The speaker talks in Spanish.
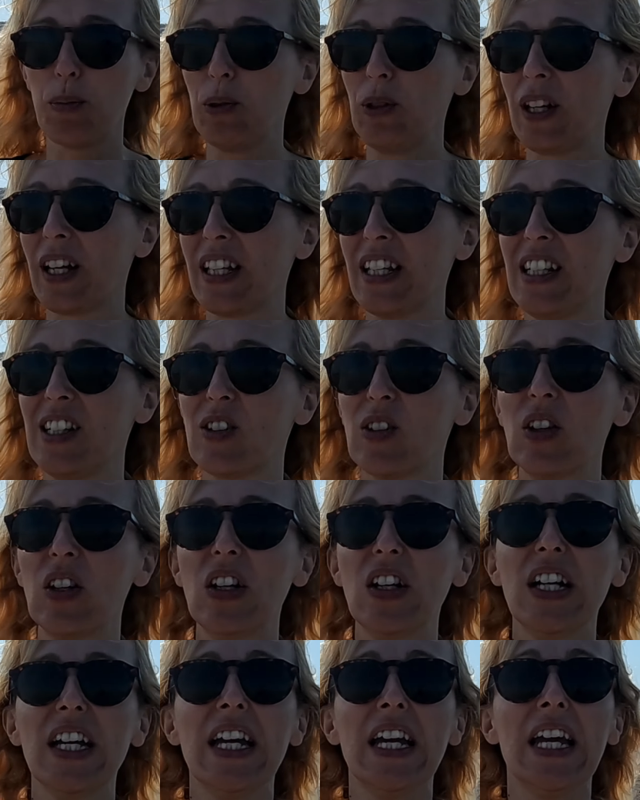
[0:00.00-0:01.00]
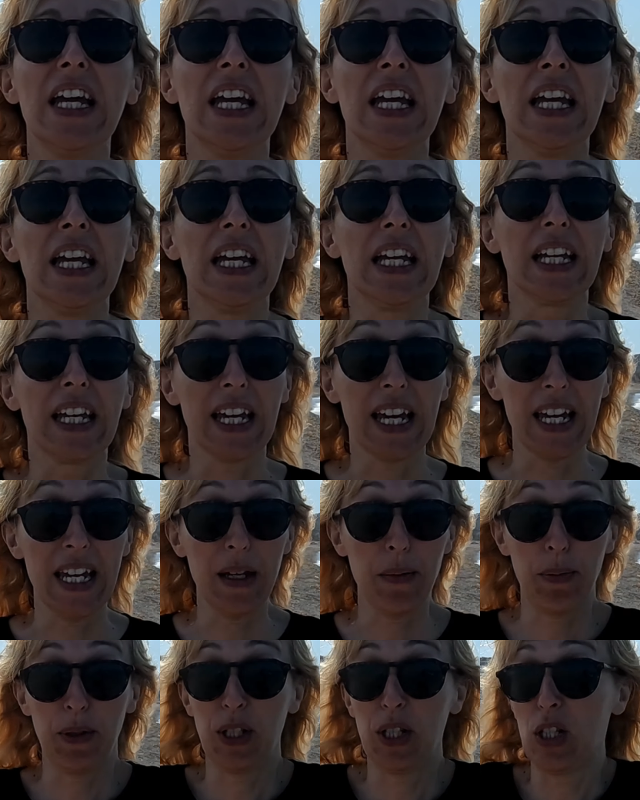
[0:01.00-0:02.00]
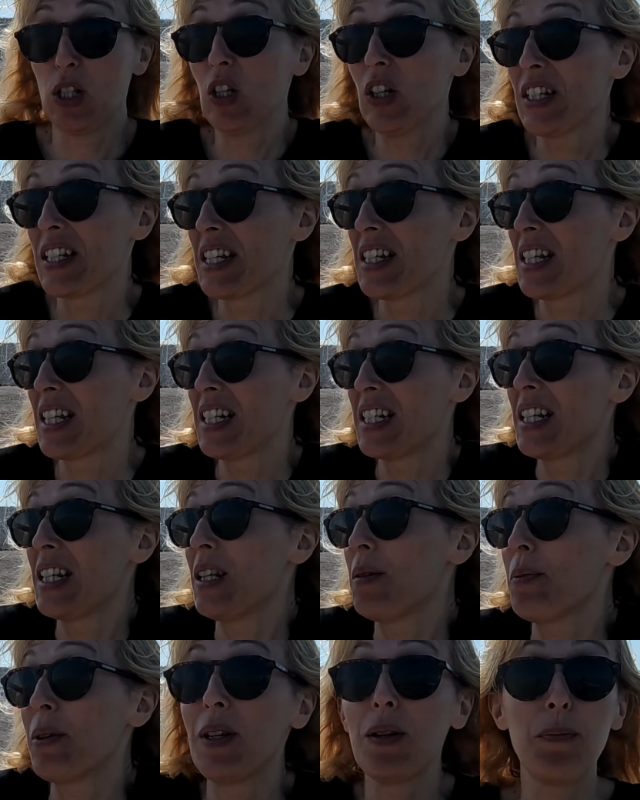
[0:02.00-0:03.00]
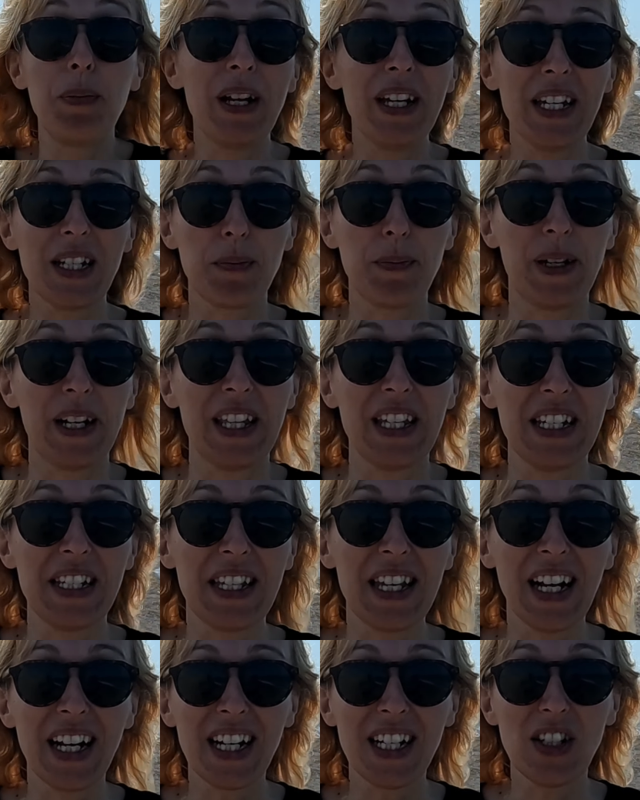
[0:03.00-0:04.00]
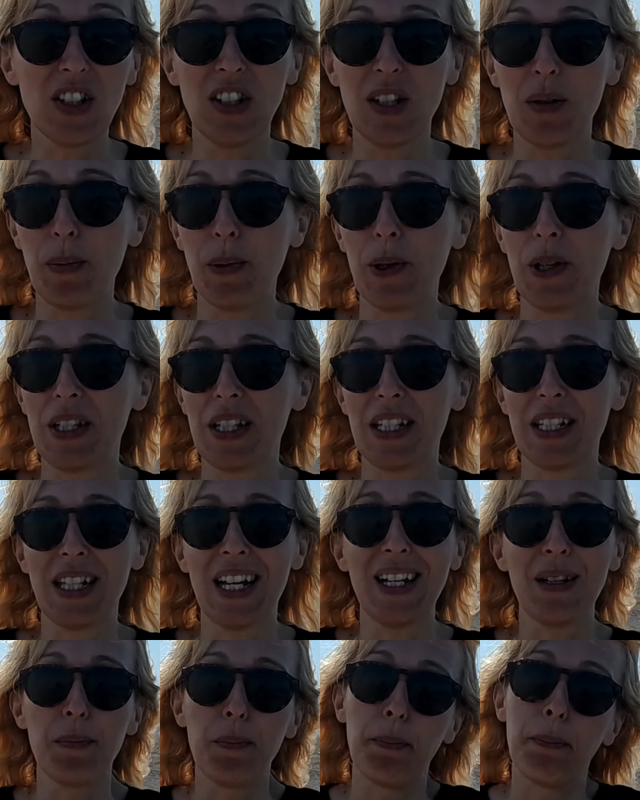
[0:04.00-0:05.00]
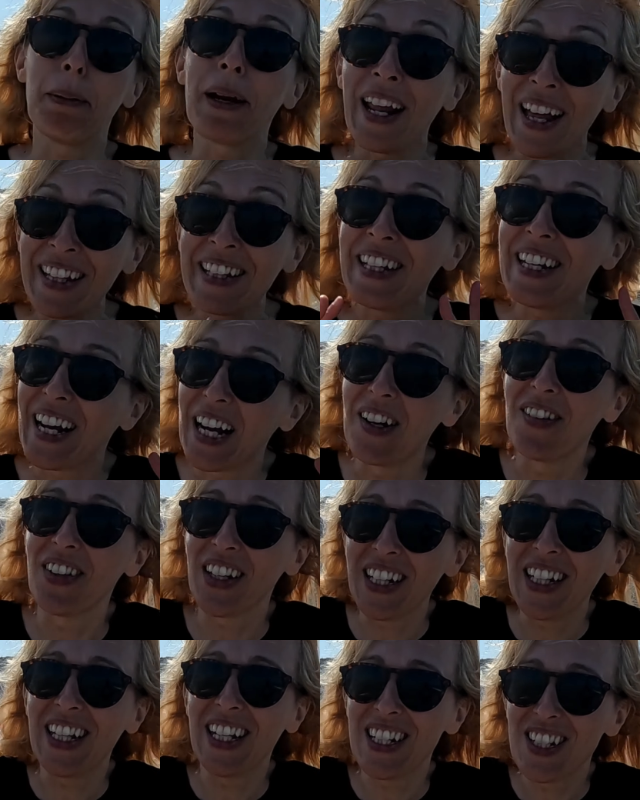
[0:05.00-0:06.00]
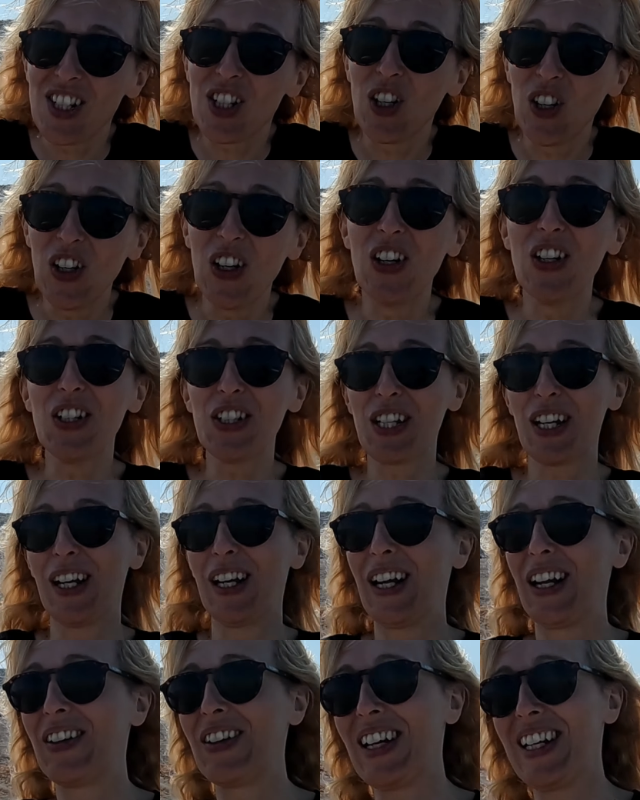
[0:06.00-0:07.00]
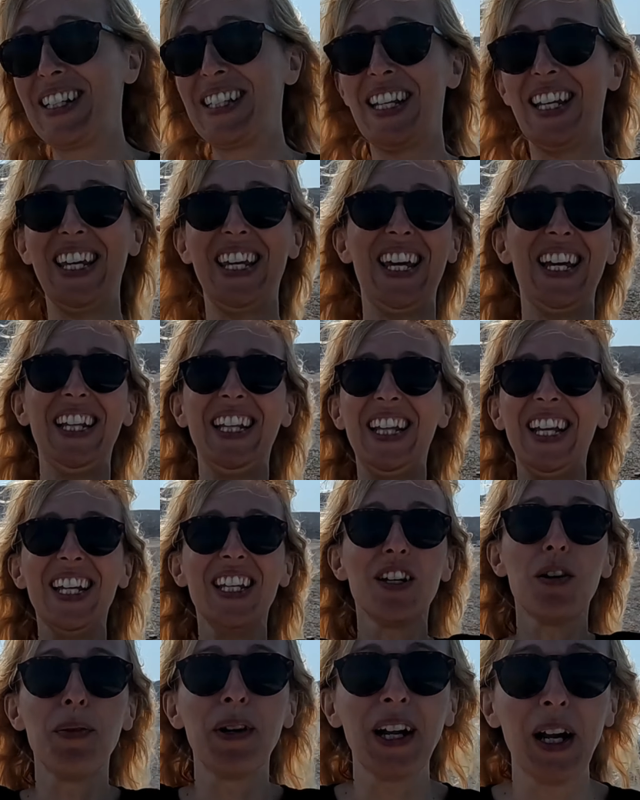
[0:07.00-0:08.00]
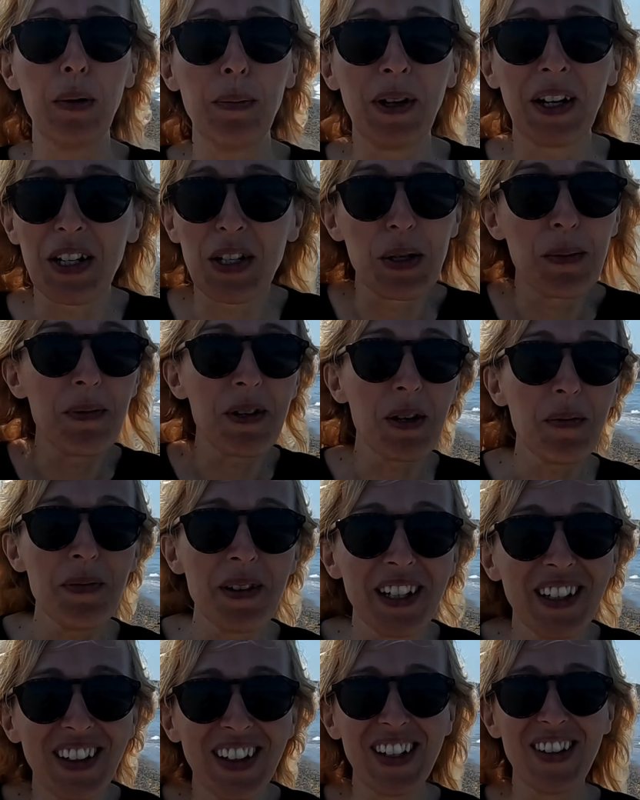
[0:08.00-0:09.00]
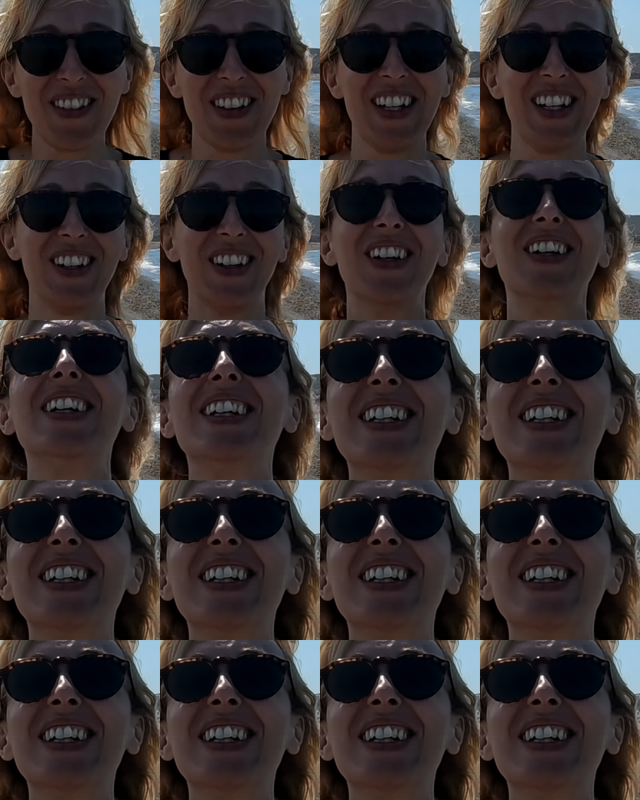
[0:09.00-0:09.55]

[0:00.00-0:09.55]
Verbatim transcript: apuntadito que pues esto, existen este tipo de playas paradisíacas donde podéis estar prácticamente solos, aunque el siguiente, yo por ejemplo que soy miope no le veo.